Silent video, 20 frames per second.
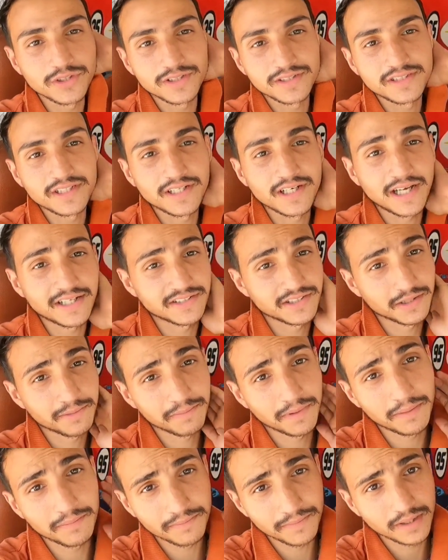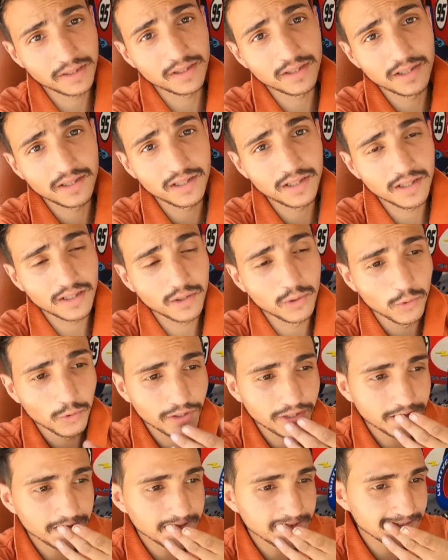जिनसे नासिक में हम
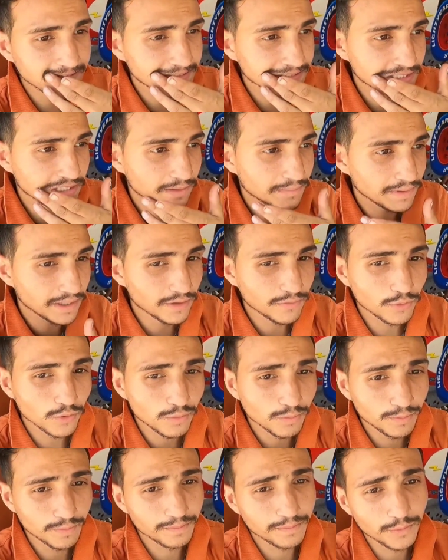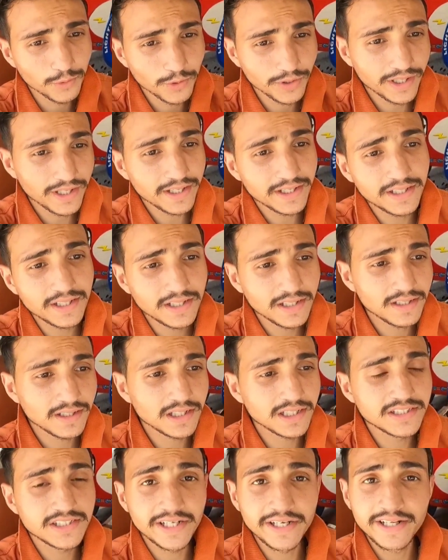लोड की थी जिनसे हमने वो बोल रहे हैं कि
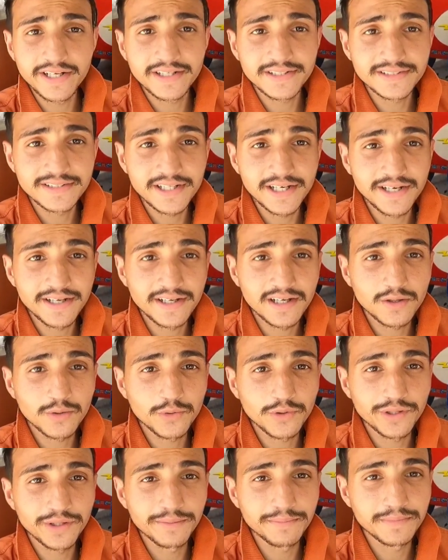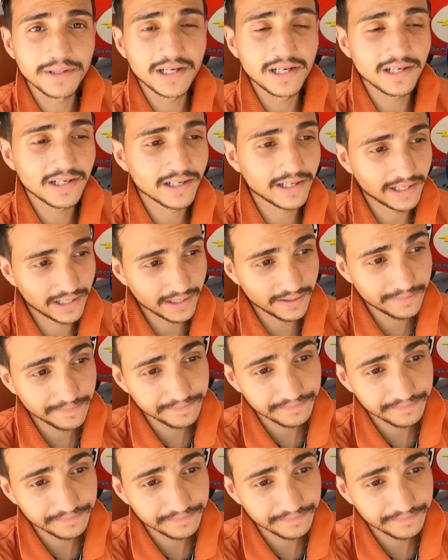चंडीगढ़ साइड का कोई माल है